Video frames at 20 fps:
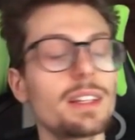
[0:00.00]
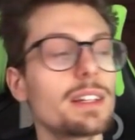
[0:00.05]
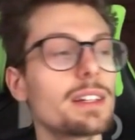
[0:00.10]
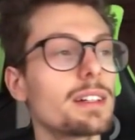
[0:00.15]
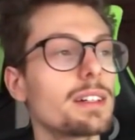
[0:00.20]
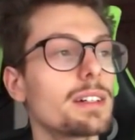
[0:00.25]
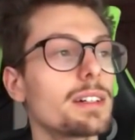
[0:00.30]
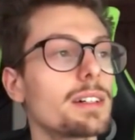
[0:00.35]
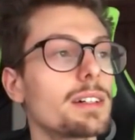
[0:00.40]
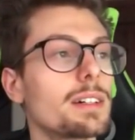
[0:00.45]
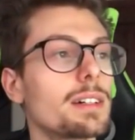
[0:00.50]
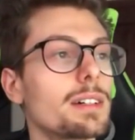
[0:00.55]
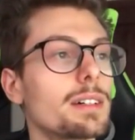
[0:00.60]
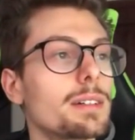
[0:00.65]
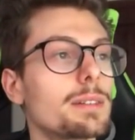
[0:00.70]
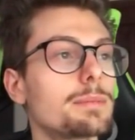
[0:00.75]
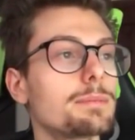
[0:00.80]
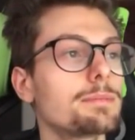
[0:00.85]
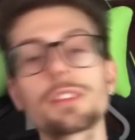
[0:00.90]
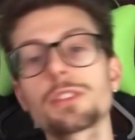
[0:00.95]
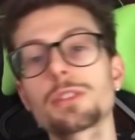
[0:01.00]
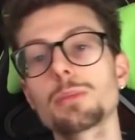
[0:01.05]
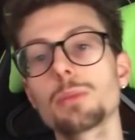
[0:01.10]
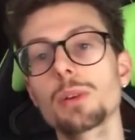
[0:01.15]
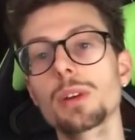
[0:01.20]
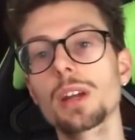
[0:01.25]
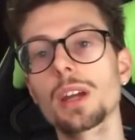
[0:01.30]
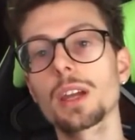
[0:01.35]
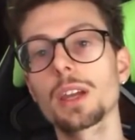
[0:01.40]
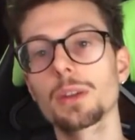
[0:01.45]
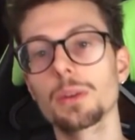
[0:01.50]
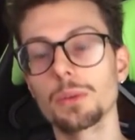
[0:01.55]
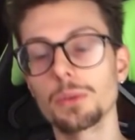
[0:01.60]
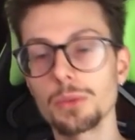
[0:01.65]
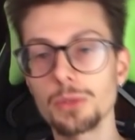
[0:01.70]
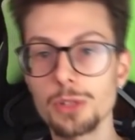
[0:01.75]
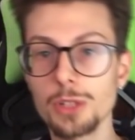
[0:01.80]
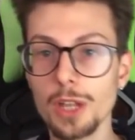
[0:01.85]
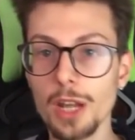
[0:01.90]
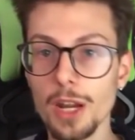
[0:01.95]
eh, anticipo ora che non
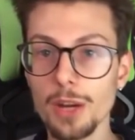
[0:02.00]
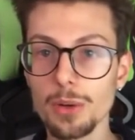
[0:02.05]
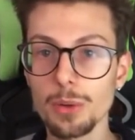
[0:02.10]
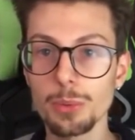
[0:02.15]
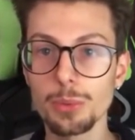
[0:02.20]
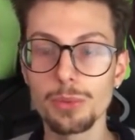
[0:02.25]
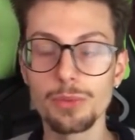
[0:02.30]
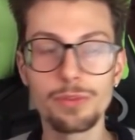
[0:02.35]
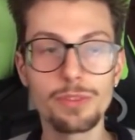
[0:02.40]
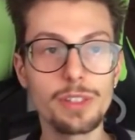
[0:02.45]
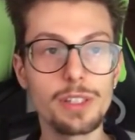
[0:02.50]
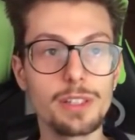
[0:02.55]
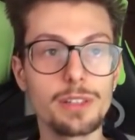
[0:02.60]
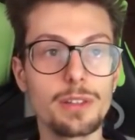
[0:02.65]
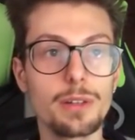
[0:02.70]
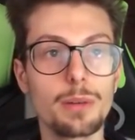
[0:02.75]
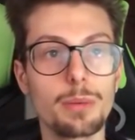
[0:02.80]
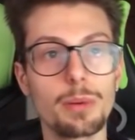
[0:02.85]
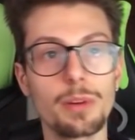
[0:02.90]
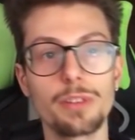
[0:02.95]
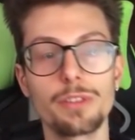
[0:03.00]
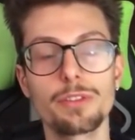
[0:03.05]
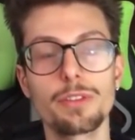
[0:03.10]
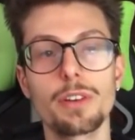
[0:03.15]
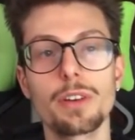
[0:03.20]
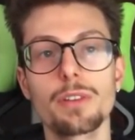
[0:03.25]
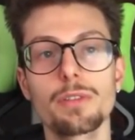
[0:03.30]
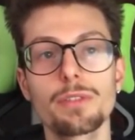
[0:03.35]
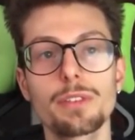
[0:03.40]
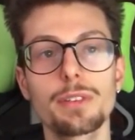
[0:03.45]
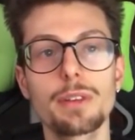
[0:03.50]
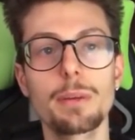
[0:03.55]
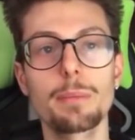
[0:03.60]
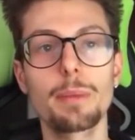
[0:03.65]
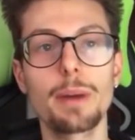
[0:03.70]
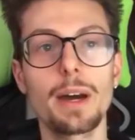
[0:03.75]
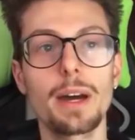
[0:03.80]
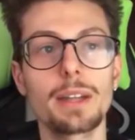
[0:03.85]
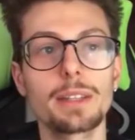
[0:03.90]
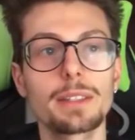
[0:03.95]
usciranno più video, poi farò un video a
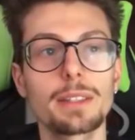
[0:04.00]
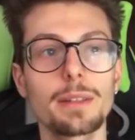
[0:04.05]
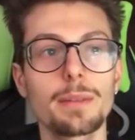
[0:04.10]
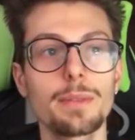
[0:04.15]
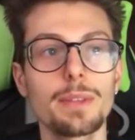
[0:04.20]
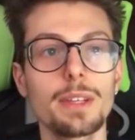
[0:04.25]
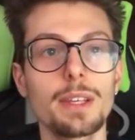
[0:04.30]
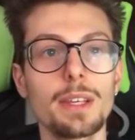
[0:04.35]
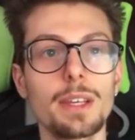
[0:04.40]
parte